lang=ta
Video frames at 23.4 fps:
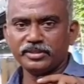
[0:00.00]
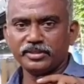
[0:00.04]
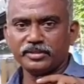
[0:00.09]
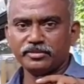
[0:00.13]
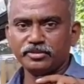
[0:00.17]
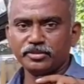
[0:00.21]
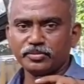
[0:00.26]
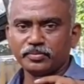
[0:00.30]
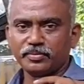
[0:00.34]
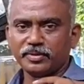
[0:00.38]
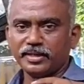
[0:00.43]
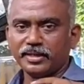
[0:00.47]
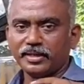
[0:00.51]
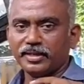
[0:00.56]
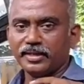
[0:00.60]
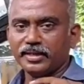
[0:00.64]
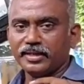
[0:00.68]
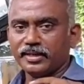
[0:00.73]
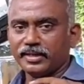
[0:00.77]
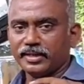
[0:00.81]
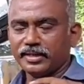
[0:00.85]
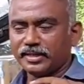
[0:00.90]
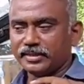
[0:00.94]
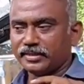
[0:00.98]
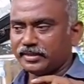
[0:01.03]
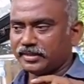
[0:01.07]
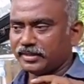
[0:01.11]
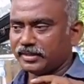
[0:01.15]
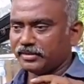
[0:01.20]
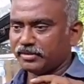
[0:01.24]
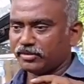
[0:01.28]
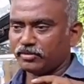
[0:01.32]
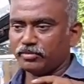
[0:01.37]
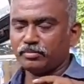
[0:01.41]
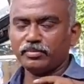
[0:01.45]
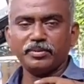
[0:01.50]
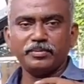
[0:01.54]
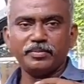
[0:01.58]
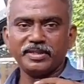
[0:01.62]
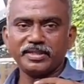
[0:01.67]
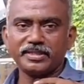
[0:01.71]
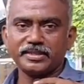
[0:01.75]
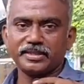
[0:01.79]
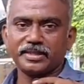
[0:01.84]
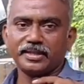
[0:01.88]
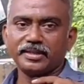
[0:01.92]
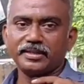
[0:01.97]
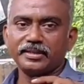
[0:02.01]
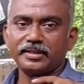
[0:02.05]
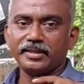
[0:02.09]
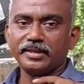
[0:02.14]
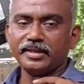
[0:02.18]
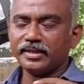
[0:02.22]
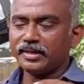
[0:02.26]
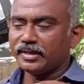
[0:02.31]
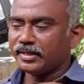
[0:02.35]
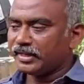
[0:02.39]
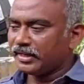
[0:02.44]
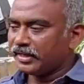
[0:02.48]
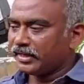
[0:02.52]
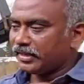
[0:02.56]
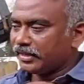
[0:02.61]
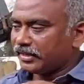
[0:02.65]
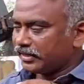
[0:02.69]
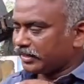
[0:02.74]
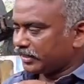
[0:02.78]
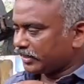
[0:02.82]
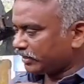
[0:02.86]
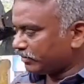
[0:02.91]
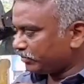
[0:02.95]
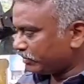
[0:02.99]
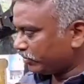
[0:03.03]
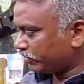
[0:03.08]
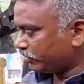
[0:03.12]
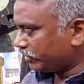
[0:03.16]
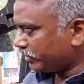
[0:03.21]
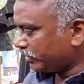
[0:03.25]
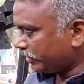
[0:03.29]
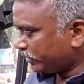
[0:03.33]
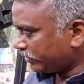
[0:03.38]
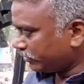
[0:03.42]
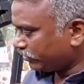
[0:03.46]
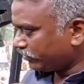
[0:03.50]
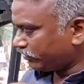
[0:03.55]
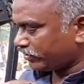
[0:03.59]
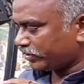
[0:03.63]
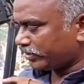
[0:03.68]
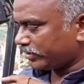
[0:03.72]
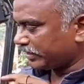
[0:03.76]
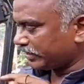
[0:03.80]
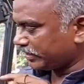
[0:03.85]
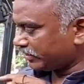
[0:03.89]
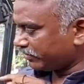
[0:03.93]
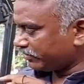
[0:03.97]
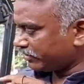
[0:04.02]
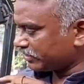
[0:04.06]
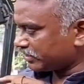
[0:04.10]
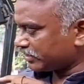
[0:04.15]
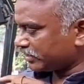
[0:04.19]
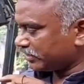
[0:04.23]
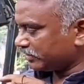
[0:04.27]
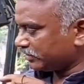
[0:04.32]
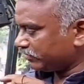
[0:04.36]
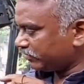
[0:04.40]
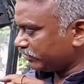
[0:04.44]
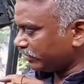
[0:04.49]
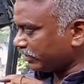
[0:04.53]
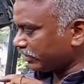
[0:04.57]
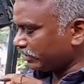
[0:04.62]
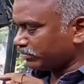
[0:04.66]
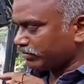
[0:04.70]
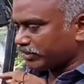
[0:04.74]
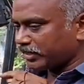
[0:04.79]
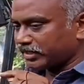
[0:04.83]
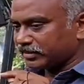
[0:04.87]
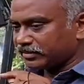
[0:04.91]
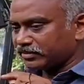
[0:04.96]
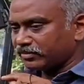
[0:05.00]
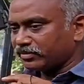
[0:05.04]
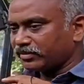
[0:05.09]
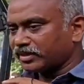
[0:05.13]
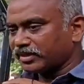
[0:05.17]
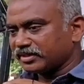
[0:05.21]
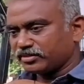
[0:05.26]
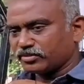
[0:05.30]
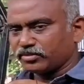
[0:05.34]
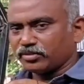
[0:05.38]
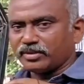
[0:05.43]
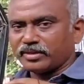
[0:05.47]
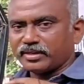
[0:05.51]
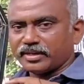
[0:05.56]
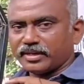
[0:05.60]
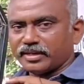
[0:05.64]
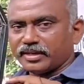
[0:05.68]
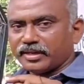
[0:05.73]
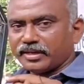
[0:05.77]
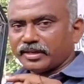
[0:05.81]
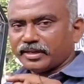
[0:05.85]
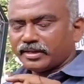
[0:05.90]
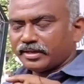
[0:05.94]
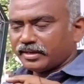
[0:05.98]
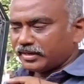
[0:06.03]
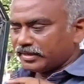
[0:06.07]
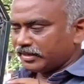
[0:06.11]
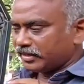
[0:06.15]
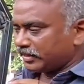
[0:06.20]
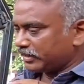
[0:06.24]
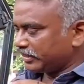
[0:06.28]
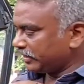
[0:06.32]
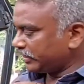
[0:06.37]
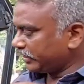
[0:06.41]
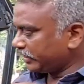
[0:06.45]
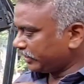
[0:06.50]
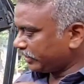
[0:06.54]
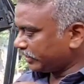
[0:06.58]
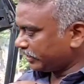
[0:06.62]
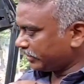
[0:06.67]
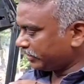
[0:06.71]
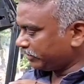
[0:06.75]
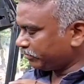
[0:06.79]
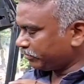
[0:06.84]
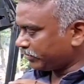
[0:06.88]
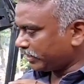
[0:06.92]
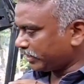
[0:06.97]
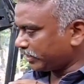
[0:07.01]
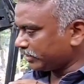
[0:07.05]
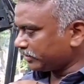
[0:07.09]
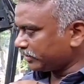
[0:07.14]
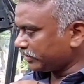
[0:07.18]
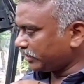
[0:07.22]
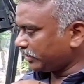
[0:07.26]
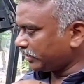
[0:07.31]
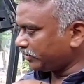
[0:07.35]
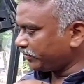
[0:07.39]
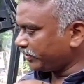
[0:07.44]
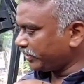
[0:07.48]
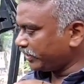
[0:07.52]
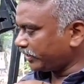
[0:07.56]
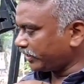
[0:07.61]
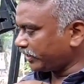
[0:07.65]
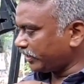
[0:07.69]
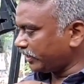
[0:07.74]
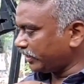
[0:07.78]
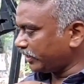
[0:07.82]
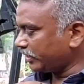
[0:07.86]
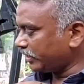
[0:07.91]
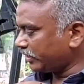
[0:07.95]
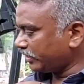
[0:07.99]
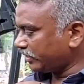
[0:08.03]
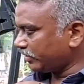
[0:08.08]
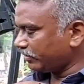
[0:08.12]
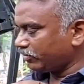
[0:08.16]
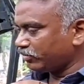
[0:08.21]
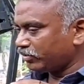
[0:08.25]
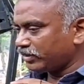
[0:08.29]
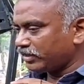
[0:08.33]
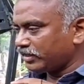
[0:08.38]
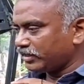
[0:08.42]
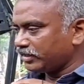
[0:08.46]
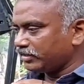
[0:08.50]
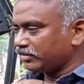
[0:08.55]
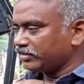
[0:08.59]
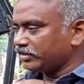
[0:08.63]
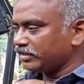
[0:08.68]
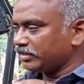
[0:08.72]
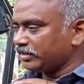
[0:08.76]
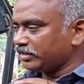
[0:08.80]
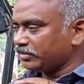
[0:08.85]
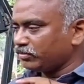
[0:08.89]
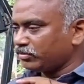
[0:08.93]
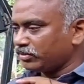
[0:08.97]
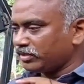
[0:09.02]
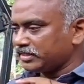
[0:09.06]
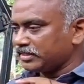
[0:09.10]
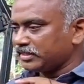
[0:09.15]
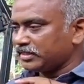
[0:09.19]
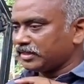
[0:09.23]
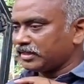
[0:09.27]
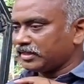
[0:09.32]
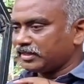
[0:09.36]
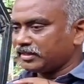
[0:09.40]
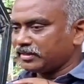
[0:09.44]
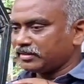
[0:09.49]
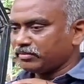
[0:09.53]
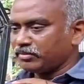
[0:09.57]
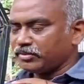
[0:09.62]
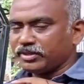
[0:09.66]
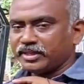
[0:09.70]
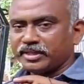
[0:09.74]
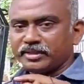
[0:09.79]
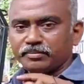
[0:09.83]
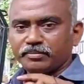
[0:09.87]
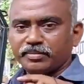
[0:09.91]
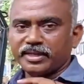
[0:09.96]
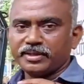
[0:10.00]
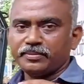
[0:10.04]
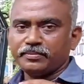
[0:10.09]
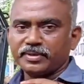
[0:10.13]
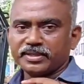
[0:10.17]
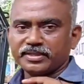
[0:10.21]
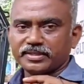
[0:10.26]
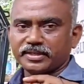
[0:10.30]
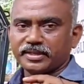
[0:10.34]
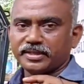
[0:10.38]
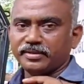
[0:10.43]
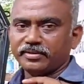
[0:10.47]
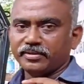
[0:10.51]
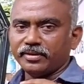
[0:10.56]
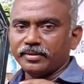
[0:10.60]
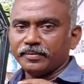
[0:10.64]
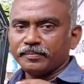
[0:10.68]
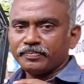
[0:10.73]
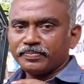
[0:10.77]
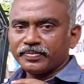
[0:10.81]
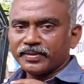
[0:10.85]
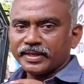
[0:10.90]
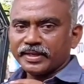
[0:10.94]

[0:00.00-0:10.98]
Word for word: ஒரிஜினல் யூஸ் பண்ணுங்கள் அதுதான் ரொம்ப பெஸ்ட்டானது ஏன்னா இப்போ வந்து நீங்கள் ஒரு ஃபோர் ஹண்ட்ரட் ஹவர்ஸில் இந்த ஃபில்டர் மாற்றணும்னு நான் சொல்கிறேன் நீங்கள் அது மாற்றலை அப்படின்னா உங்களுக்கு வந்து ஒரிஜினலாக இருக்கும்போது அது பைபாஸ் ஆகிடும்